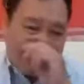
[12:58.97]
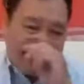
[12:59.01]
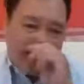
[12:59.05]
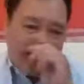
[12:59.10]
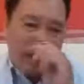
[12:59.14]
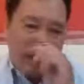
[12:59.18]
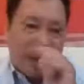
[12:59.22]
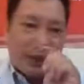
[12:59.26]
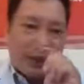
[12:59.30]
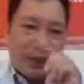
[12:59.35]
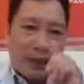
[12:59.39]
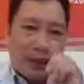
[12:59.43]

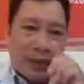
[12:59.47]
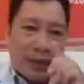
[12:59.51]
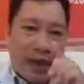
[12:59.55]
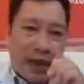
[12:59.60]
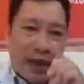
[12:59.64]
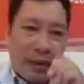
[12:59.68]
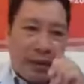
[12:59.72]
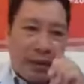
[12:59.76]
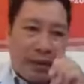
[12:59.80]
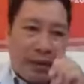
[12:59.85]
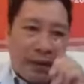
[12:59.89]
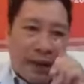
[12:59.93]
cái quá trình
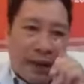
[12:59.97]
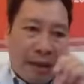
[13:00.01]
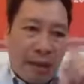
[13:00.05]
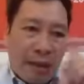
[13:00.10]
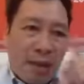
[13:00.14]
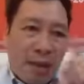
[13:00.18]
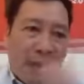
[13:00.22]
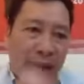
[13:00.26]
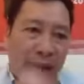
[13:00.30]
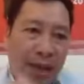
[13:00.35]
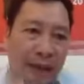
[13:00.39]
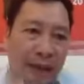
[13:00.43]
lão lão
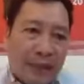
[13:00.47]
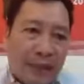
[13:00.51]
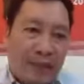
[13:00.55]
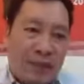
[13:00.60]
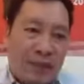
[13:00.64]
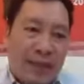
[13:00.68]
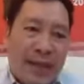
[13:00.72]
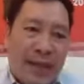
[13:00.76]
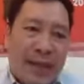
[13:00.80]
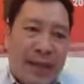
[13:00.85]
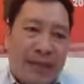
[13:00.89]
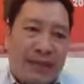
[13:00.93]
hóa
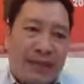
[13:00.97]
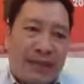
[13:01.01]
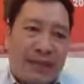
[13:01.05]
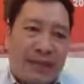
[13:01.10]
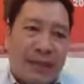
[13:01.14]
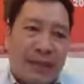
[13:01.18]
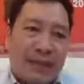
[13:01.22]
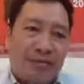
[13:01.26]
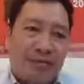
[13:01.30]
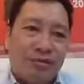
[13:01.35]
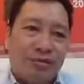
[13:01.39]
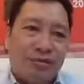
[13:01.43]
của da cơ
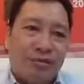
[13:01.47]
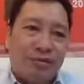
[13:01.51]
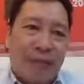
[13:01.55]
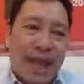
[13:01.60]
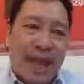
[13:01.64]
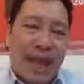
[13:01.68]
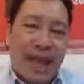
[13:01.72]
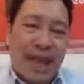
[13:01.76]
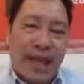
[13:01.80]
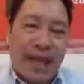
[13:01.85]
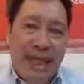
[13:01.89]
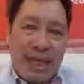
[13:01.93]
thể của chúng
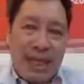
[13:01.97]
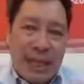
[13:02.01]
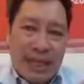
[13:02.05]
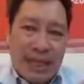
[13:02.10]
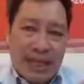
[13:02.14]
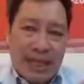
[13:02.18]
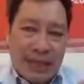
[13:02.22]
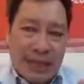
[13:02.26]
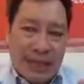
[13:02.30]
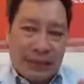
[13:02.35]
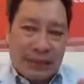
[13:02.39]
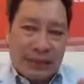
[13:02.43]
ta
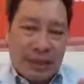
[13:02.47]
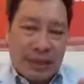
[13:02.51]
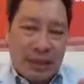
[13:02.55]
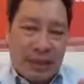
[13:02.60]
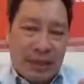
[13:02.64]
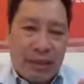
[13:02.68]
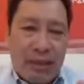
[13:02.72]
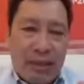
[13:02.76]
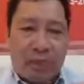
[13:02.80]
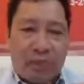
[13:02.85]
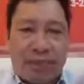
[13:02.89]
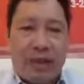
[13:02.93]
là
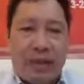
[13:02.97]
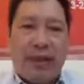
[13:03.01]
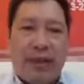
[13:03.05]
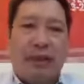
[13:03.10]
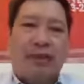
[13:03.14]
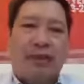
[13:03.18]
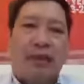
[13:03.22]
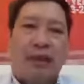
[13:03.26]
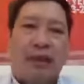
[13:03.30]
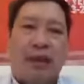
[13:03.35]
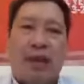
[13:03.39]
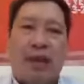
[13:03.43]
từ không thấy
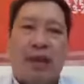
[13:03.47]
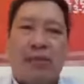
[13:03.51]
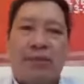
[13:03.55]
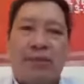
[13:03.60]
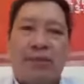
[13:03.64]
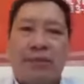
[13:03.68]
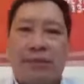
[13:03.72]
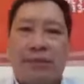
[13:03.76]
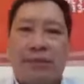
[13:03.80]
lỗ chân lông